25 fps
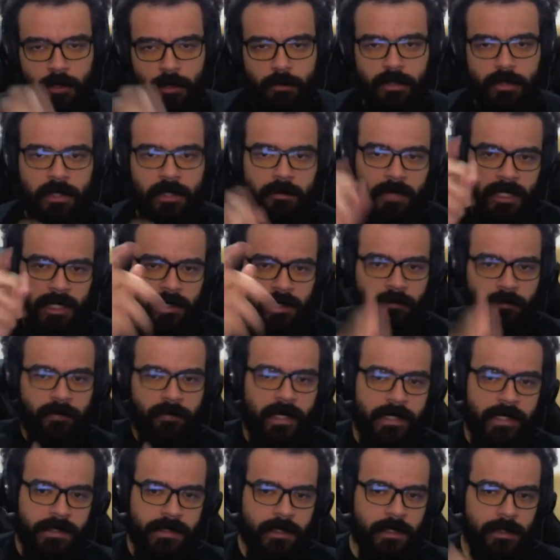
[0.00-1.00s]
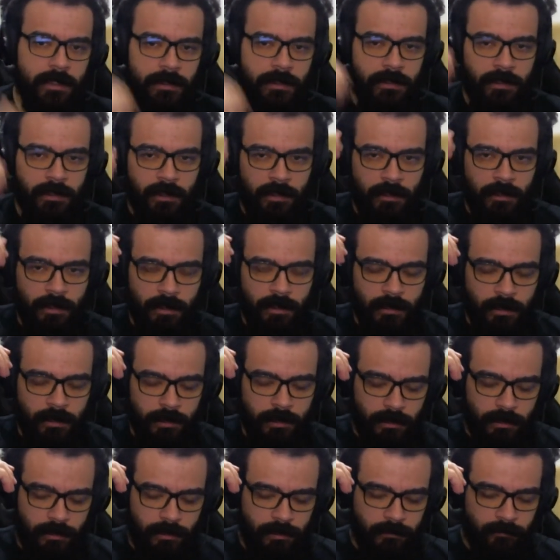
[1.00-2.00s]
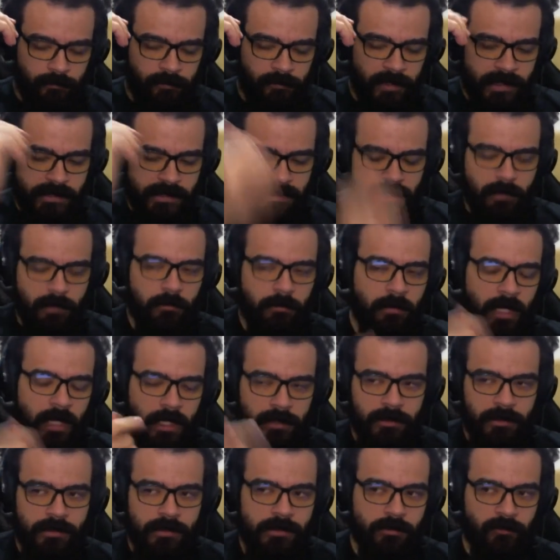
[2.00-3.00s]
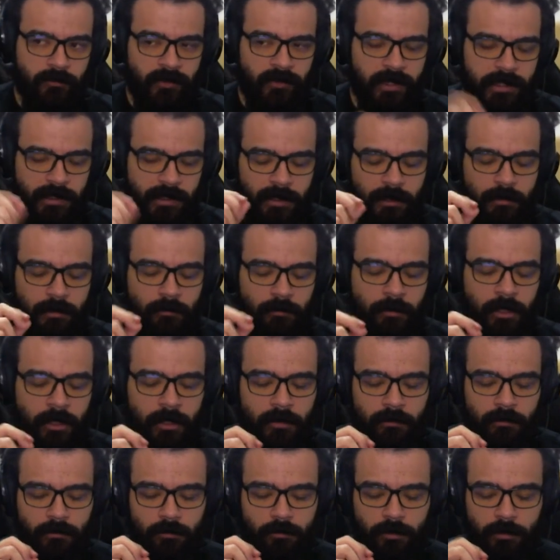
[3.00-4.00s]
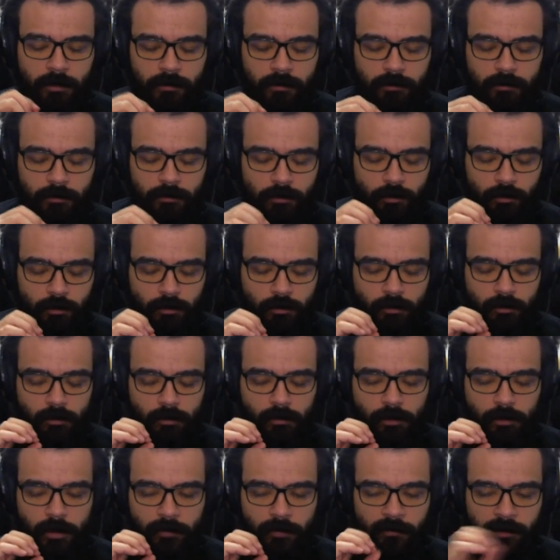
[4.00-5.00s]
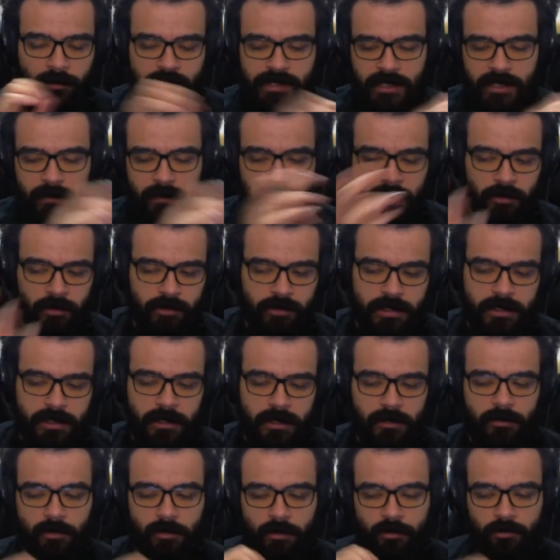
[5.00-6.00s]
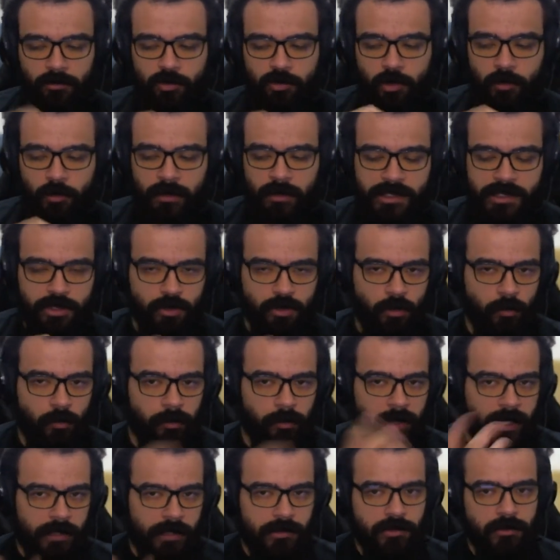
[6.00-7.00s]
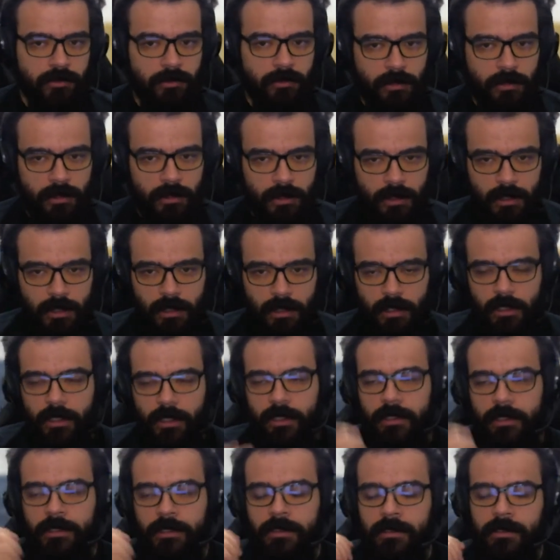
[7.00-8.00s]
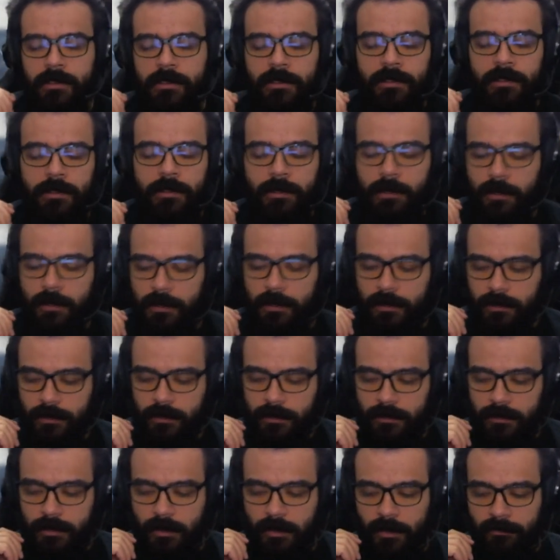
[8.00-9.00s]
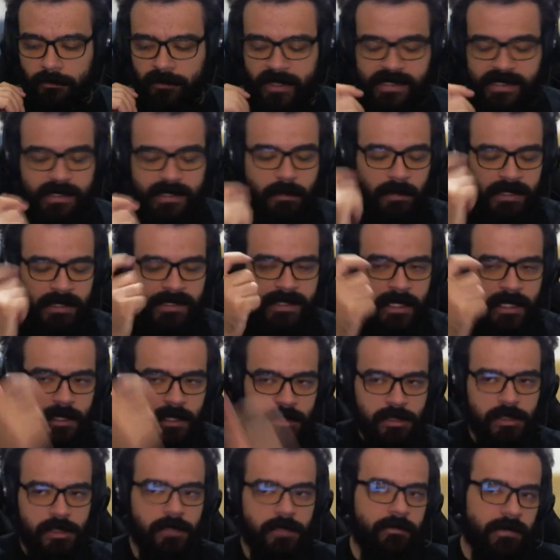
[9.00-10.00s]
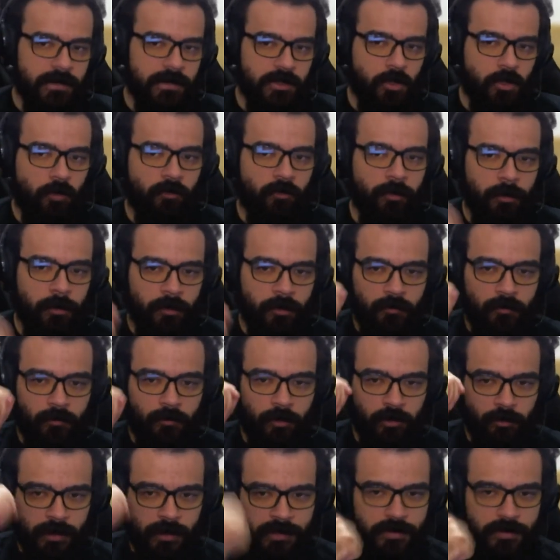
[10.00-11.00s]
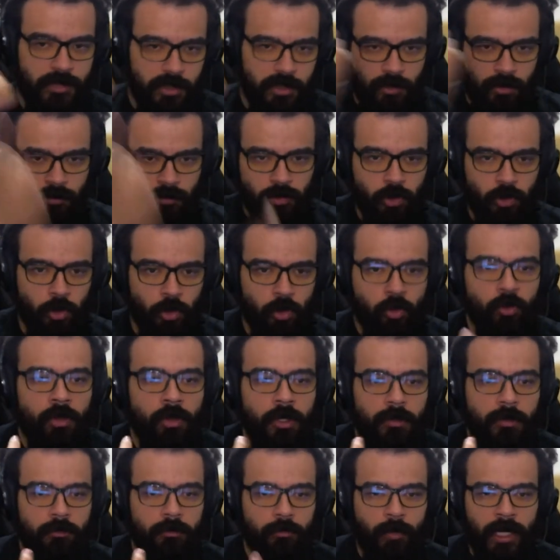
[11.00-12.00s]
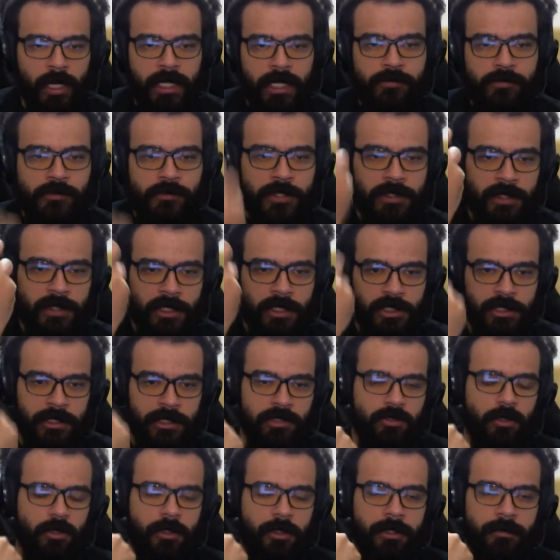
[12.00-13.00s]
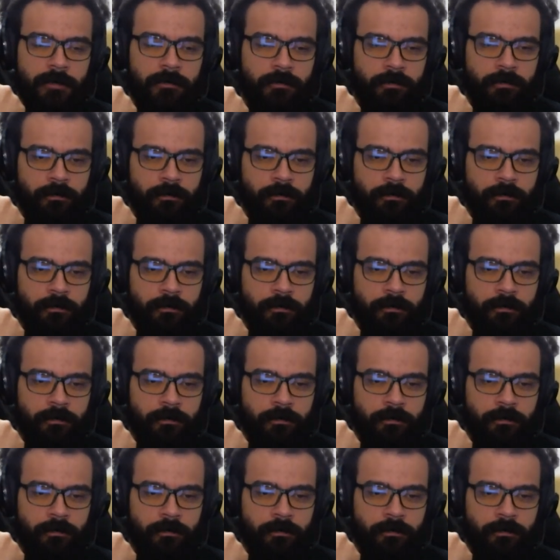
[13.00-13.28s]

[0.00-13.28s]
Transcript: Porque Binding of Isaac ele tem ah, várias camadas, é, uma vários elementos que tornam o jogo bastante complexo, e várias camadas narrativas, conforme quanto mais você joga o jogo, mais você entende da história.